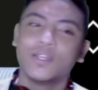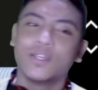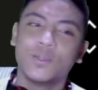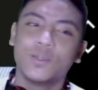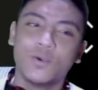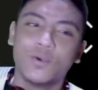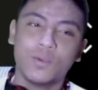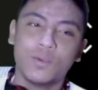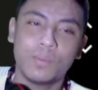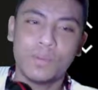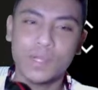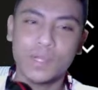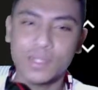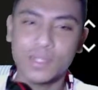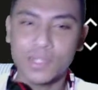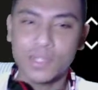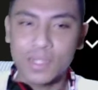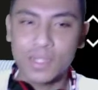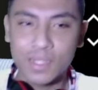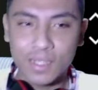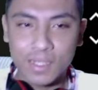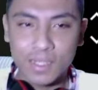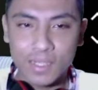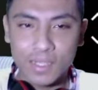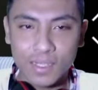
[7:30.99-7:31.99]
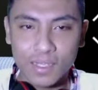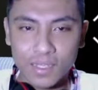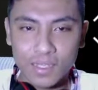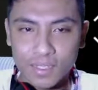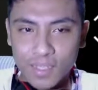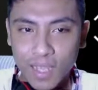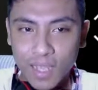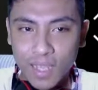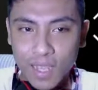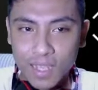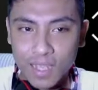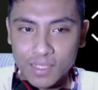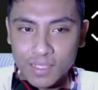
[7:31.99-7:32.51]
ada obat.
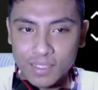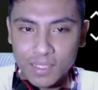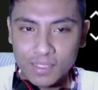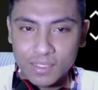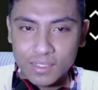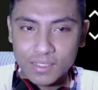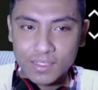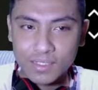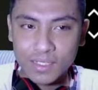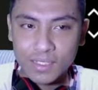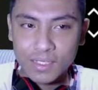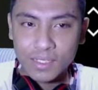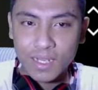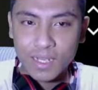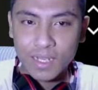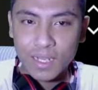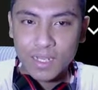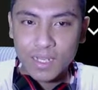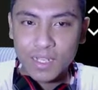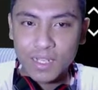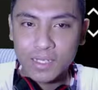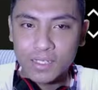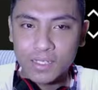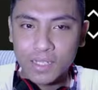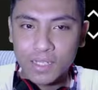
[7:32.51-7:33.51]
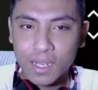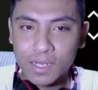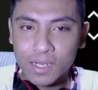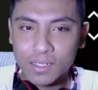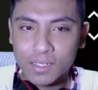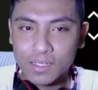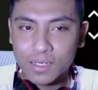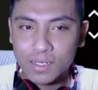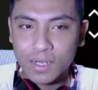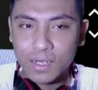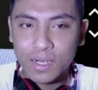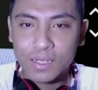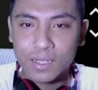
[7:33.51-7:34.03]
Nah, cara-cara ngalahin
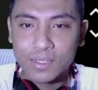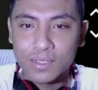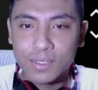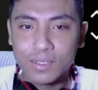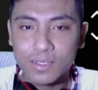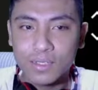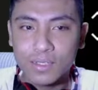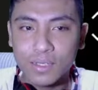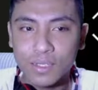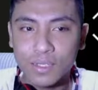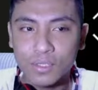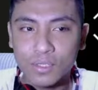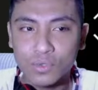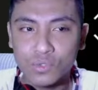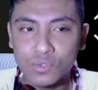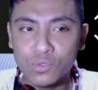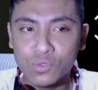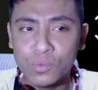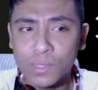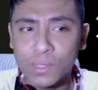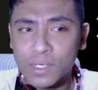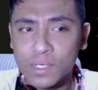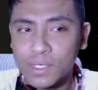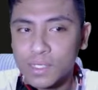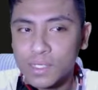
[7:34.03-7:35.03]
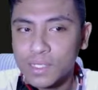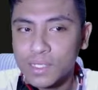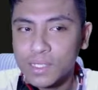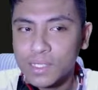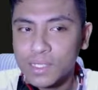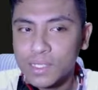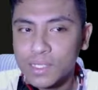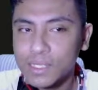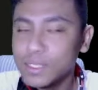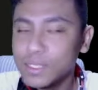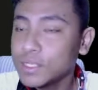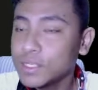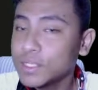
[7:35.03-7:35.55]
karakter-karakter ini tuh cuman
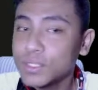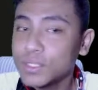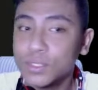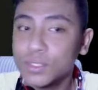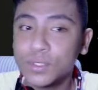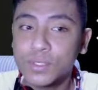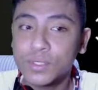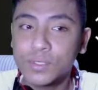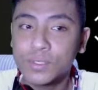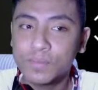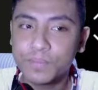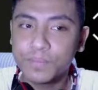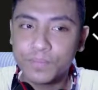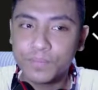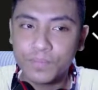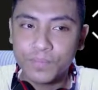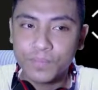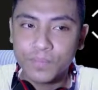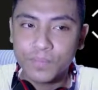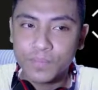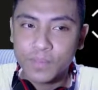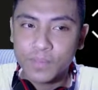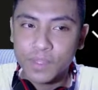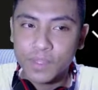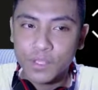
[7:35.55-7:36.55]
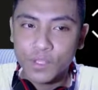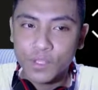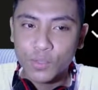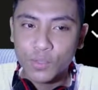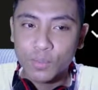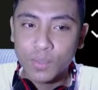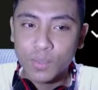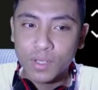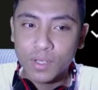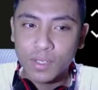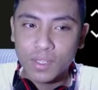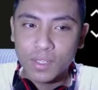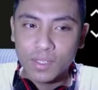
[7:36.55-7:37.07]
ini, cuy.
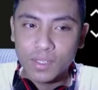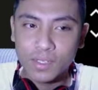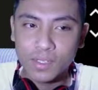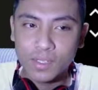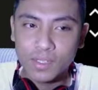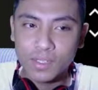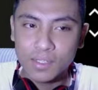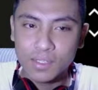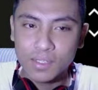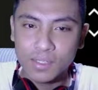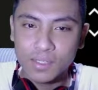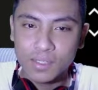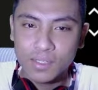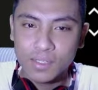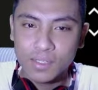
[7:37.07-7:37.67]
Cuman ini